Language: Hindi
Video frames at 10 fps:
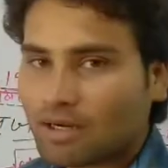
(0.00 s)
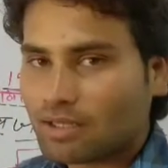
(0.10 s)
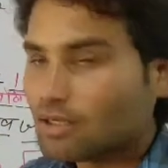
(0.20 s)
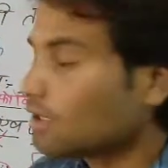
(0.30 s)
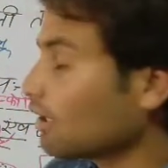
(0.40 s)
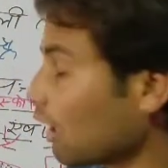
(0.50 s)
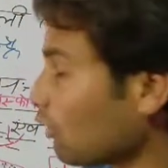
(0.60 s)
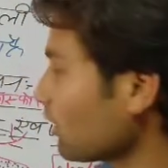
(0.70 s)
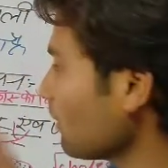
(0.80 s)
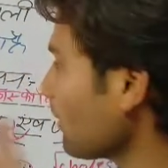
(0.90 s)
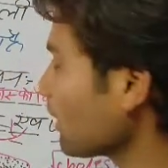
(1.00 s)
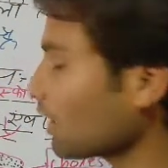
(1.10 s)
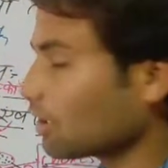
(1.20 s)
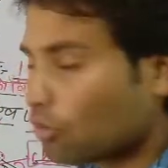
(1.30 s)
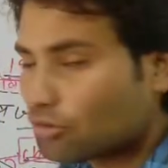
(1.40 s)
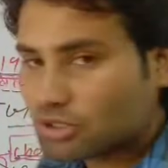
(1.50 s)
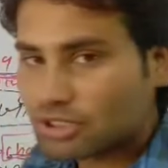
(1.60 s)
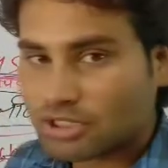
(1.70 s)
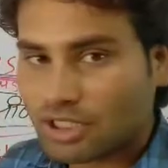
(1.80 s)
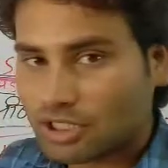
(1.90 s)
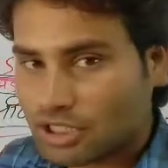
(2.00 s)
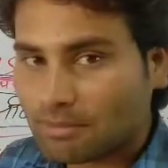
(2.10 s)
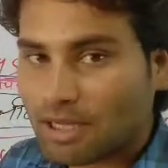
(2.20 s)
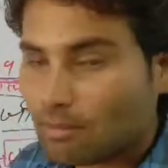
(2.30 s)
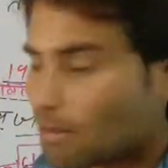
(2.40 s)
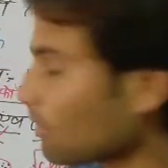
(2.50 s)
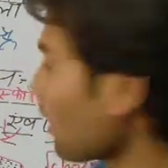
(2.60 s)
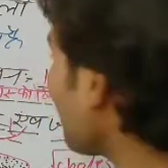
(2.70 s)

और ये वैज्ञानिक कौन से देते हैं इसके बारे में भी आपको